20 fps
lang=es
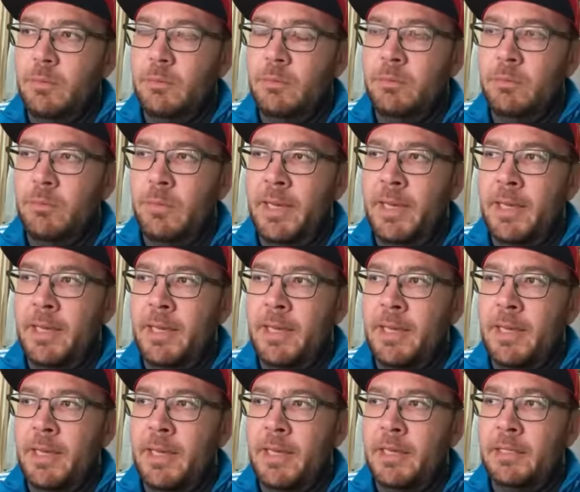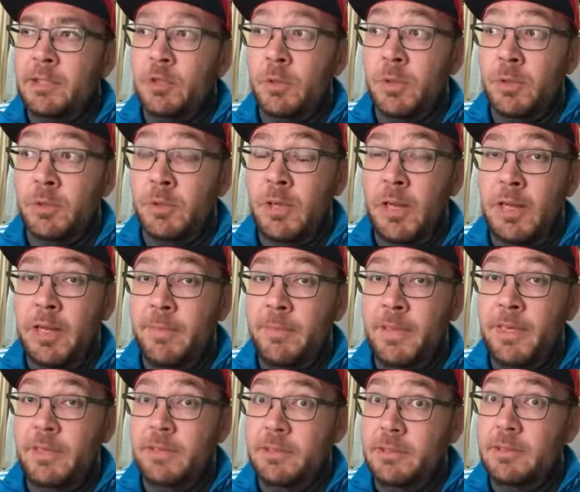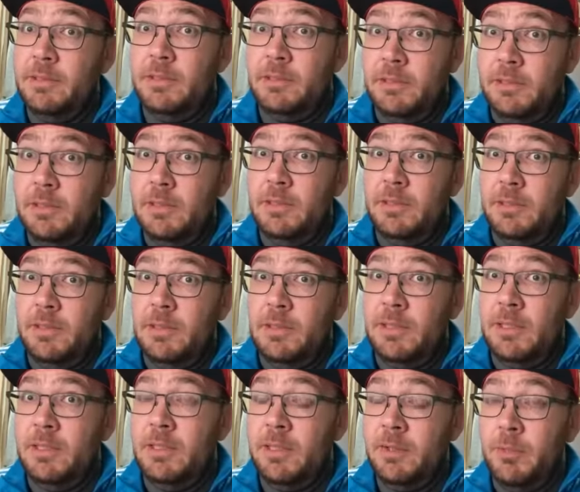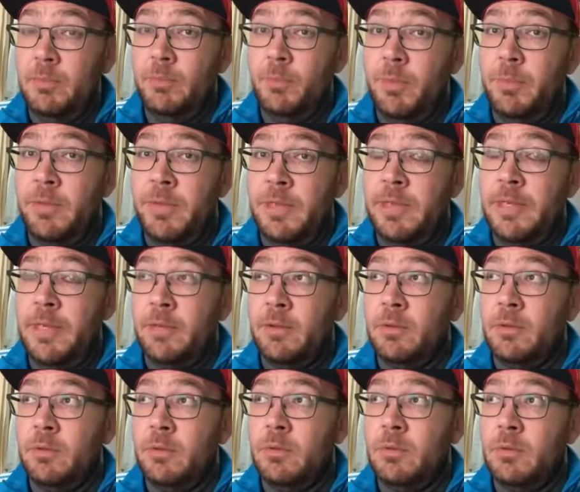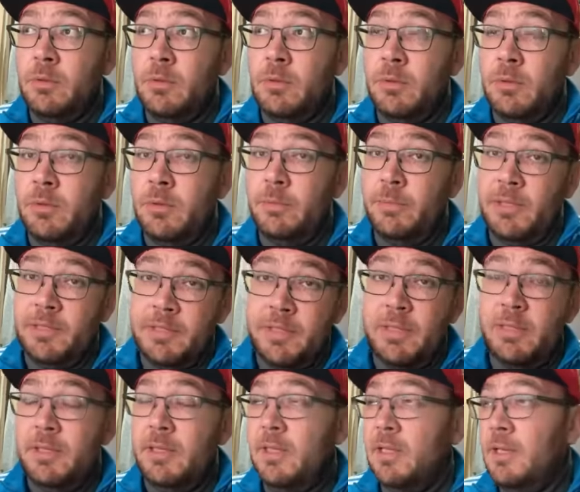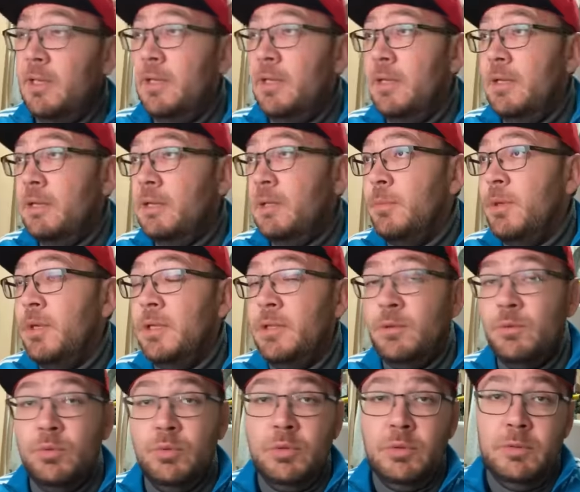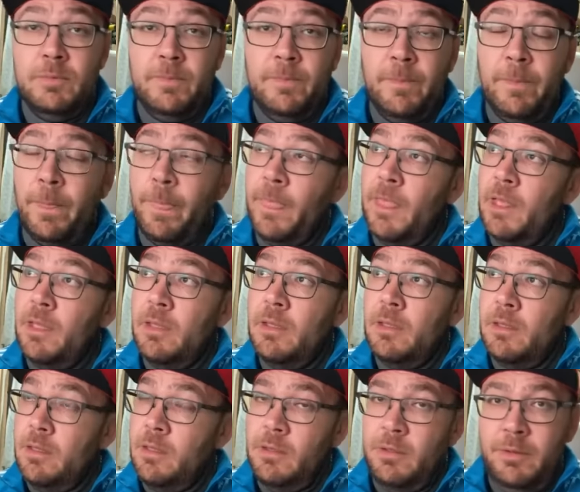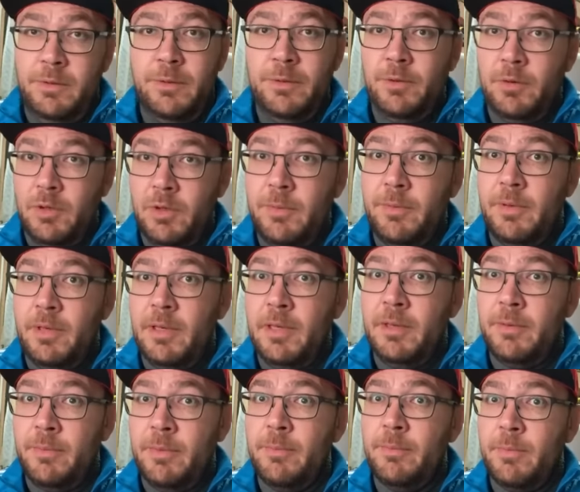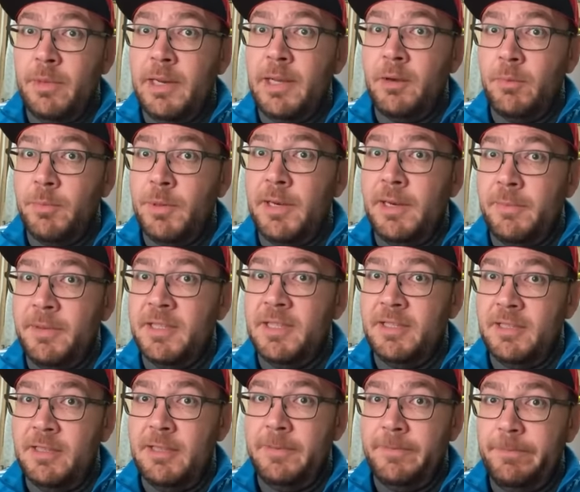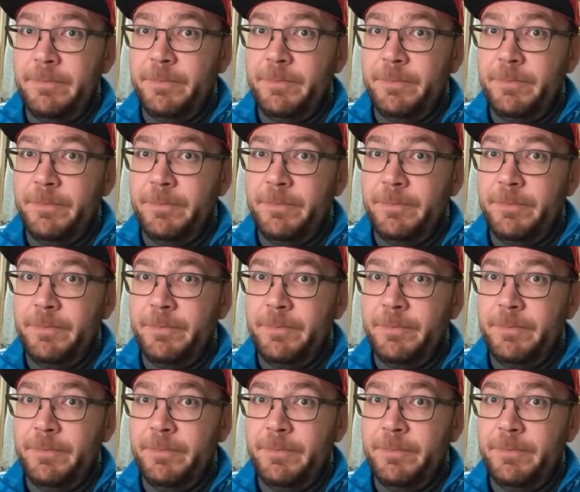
va, y sobre todo los alemanes, que tienen un buen mercado, y más en el, tema de enduro, yo creo que eh, van a comprar la patente.